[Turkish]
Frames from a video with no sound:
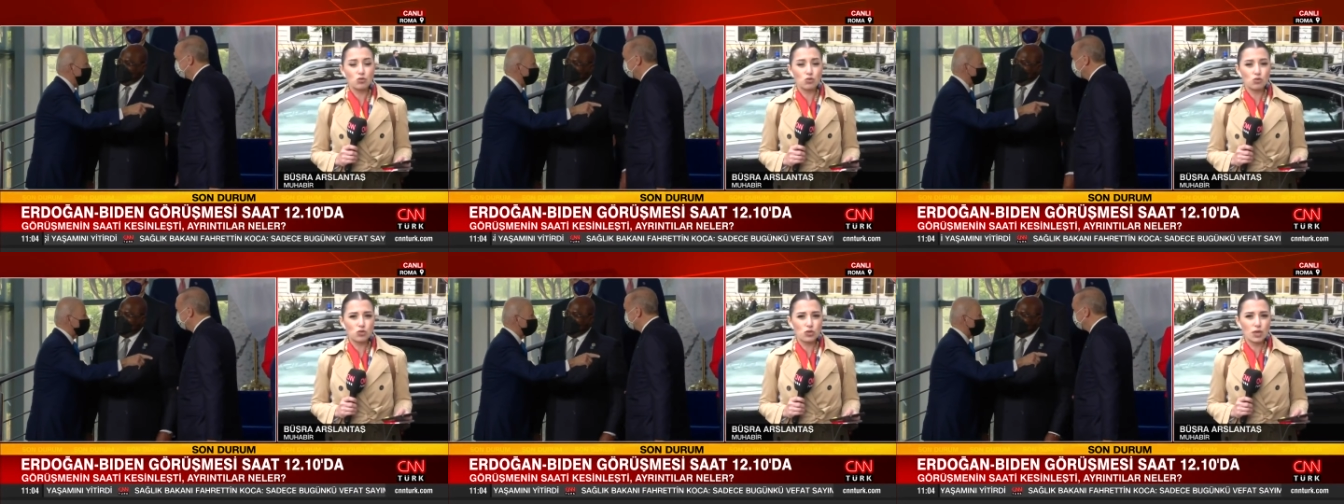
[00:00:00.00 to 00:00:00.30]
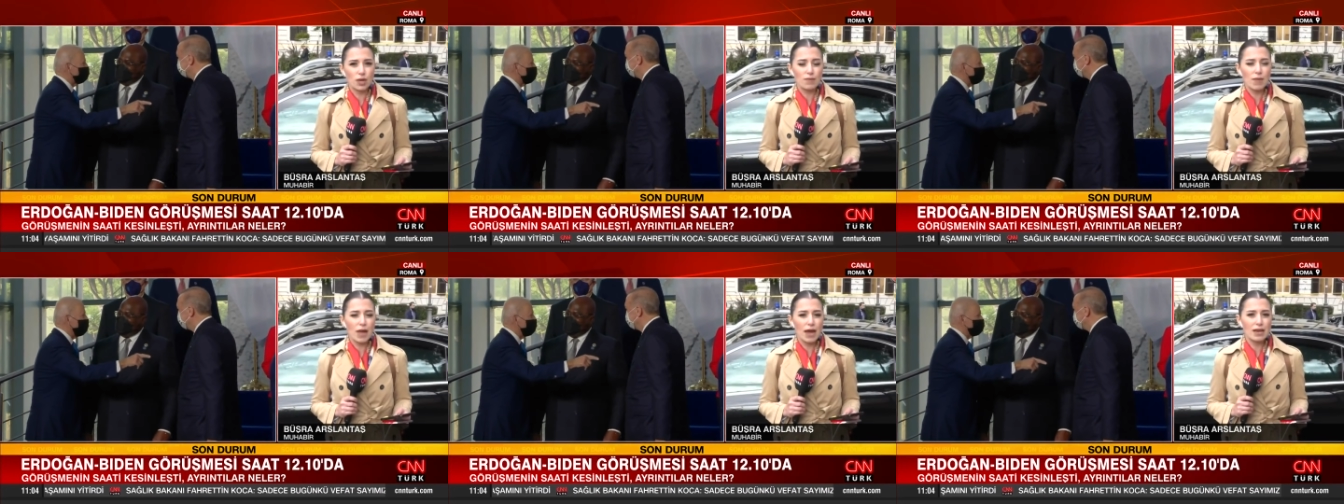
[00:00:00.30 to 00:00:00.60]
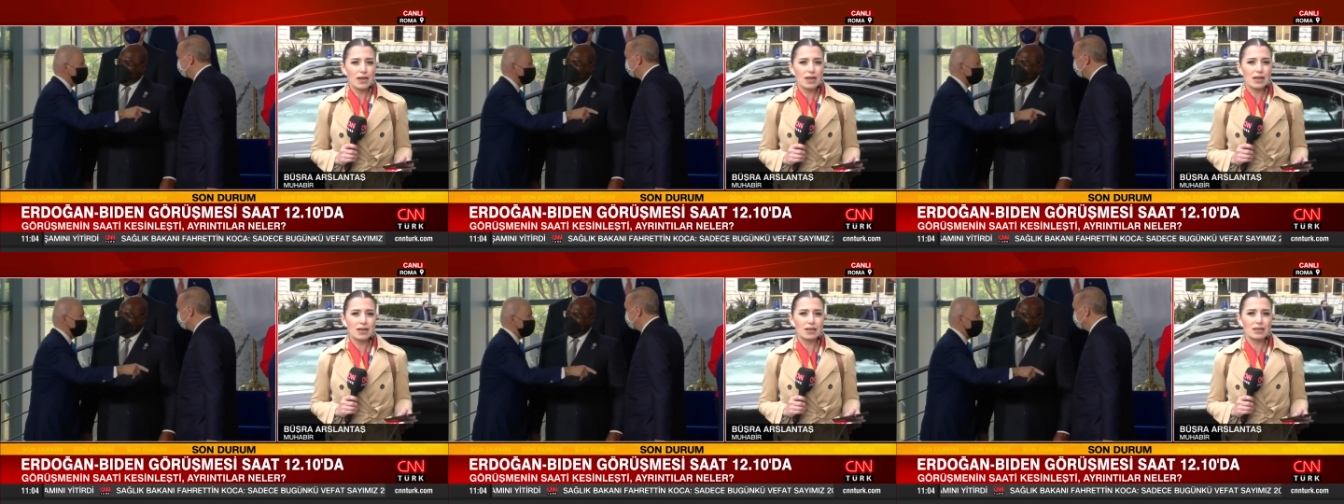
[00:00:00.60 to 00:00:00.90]
Rusya
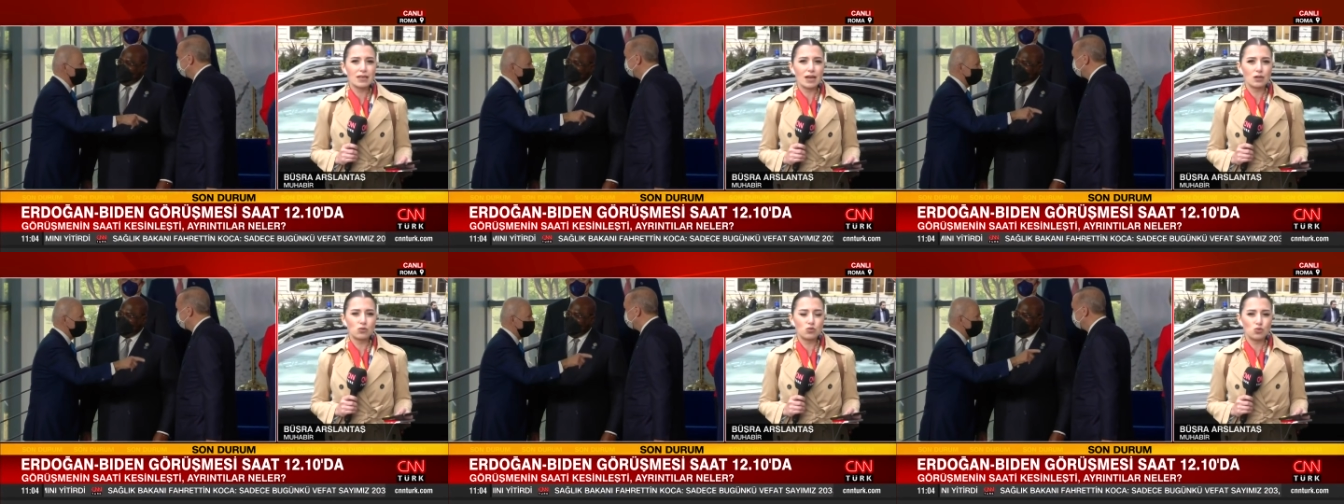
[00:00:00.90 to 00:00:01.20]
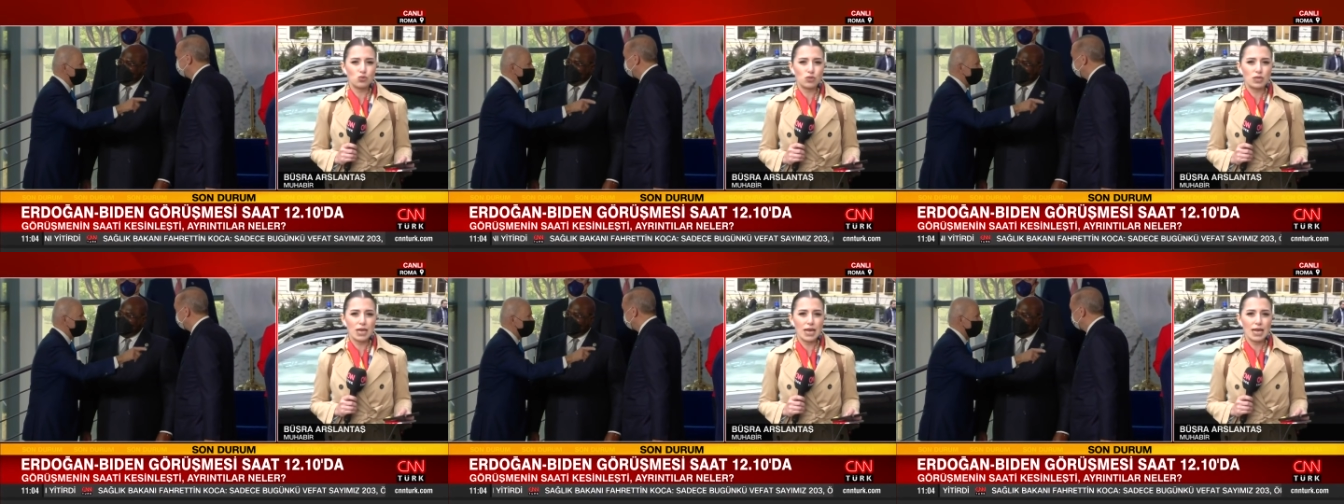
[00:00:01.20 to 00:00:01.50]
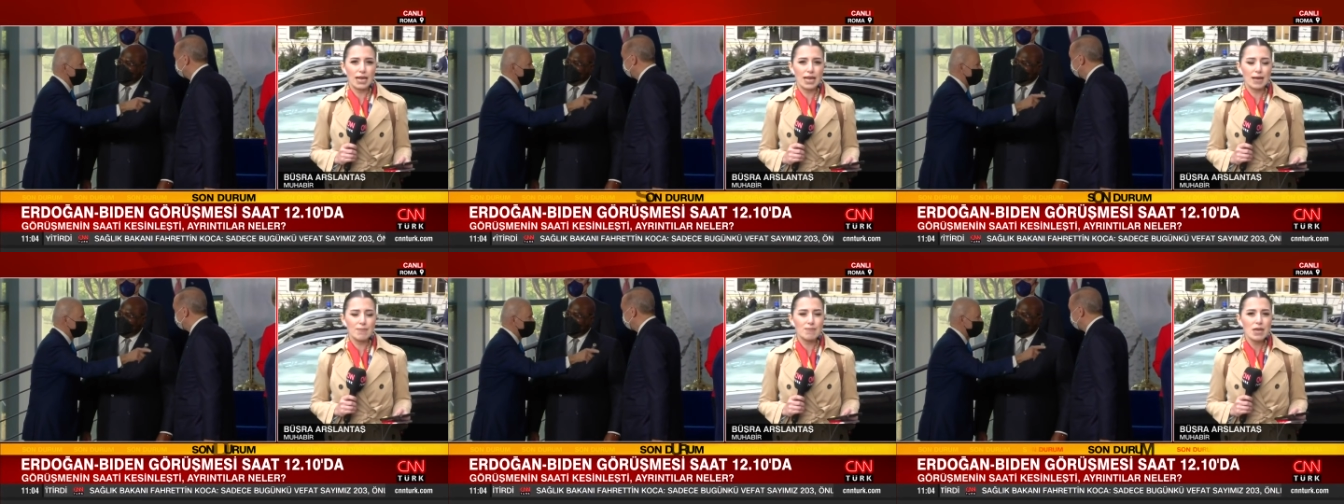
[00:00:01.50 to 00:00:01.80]
her ne kadar
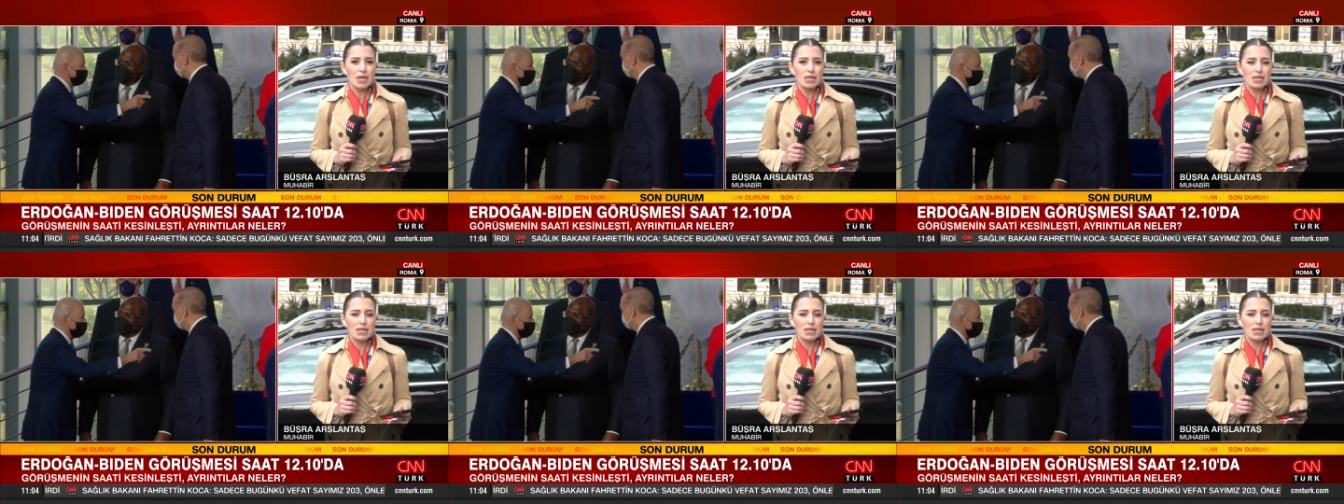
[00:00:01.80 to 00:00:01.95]
Türkiye ile